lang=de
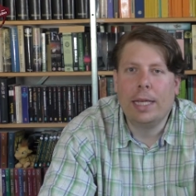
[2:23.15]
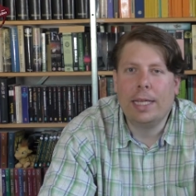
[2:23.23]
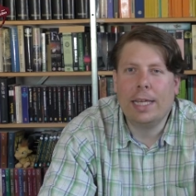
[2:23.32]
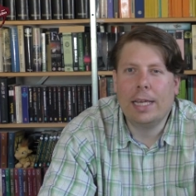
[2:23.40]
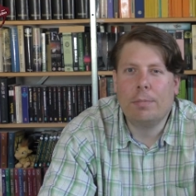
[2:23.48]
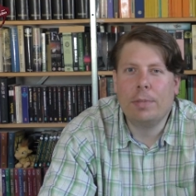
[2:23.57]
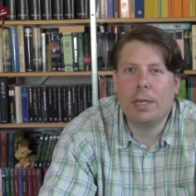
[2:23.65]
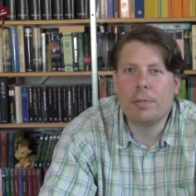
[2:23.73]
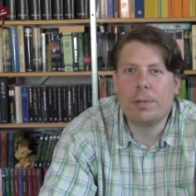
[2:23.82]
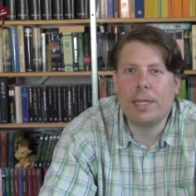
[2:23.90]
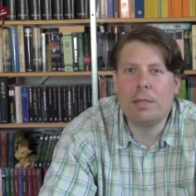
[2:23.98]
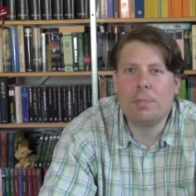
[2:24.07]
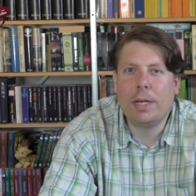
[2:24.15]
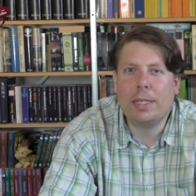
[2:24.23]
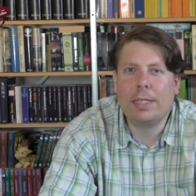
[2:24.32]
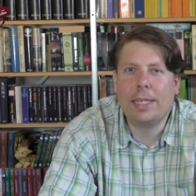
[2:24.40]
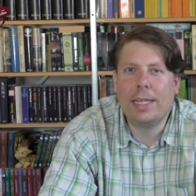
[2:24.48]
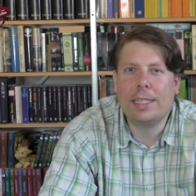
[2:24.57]
Hier, ähm, hier im zweiten
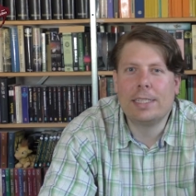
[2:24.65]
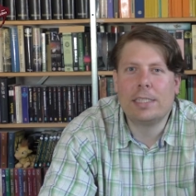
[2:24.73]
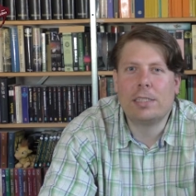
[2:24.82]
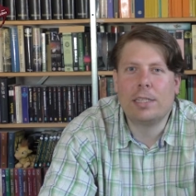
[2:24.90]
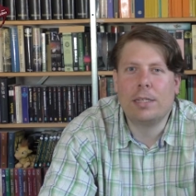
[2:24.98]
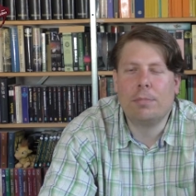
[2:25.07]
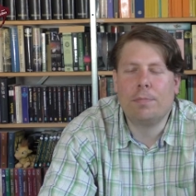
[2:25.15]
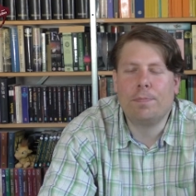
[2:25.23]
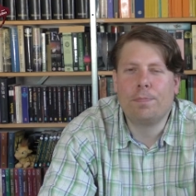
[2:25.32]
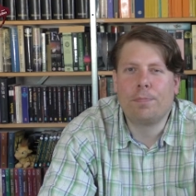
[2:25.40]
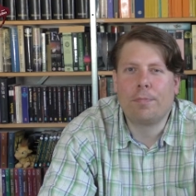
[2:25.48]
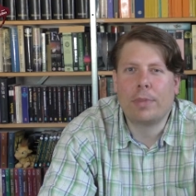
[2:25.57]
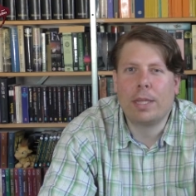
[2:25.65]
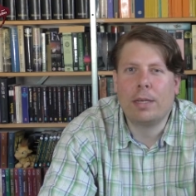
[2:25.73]
Band geht es, ähm,